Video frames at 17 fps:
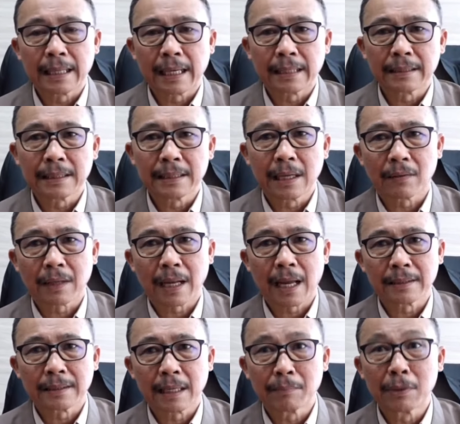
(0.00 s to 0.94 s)
yang tiga
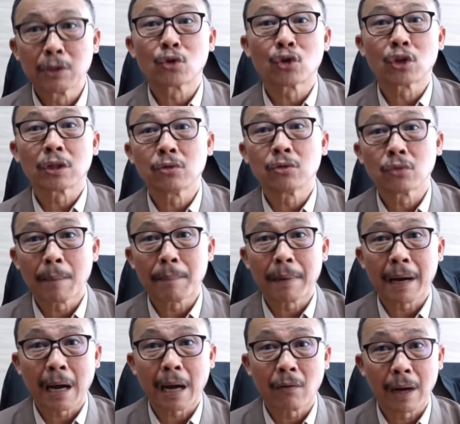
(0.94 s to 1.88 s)
orang yang menurut juga
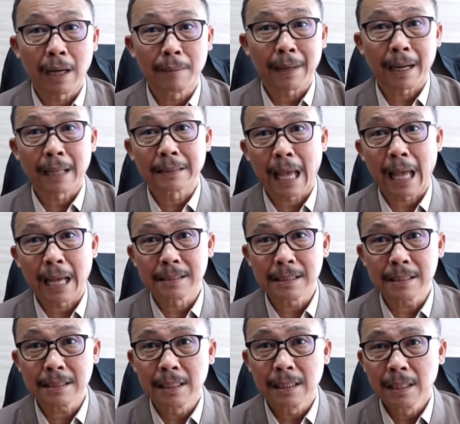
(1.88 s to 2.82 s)
pengakuan para
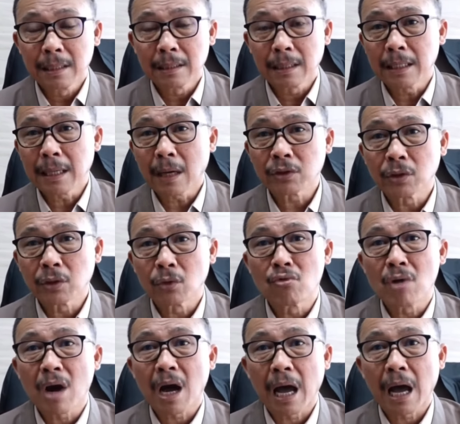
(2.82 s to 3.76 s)
saksi nah ini harus
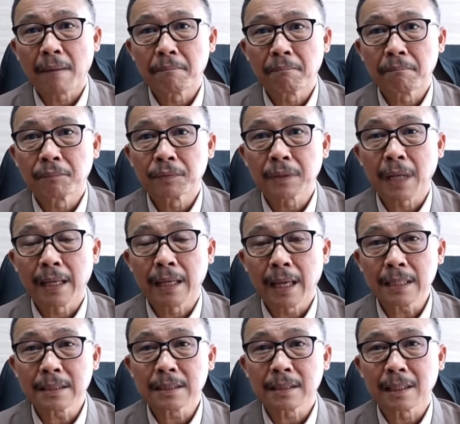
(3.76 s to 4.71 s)
diungkap eh,
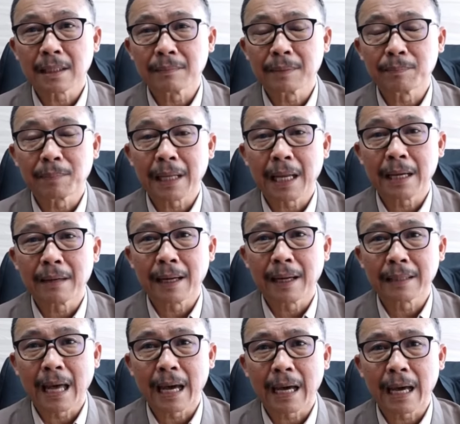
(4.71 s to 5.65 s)
saya pernah
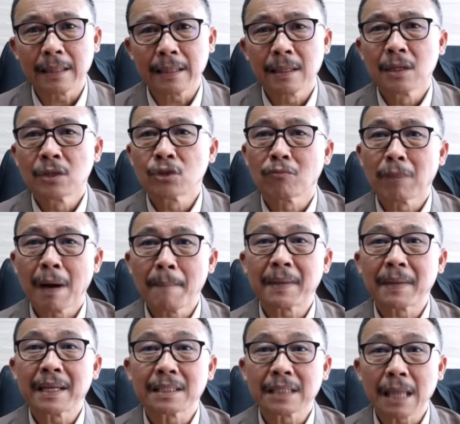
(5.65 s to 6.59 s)
mengatakan
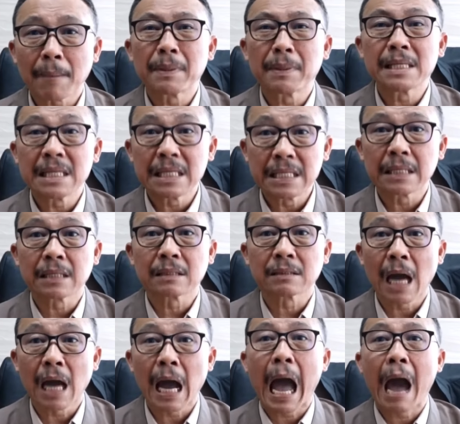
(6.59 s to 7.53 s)
coba periksa
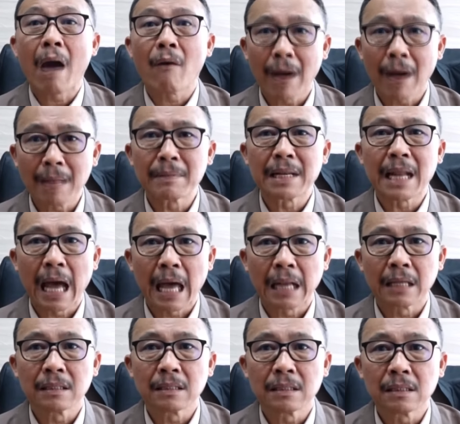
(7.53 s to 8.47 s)
penyidik yang awal
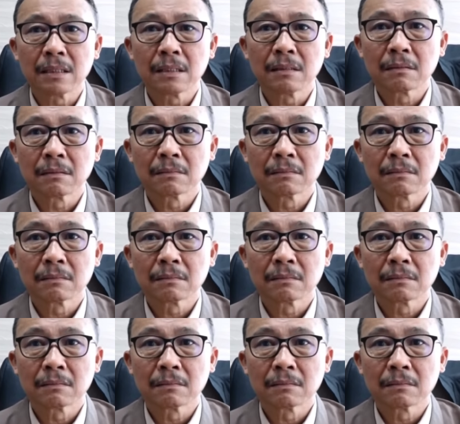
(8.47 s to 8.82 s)
menangani ini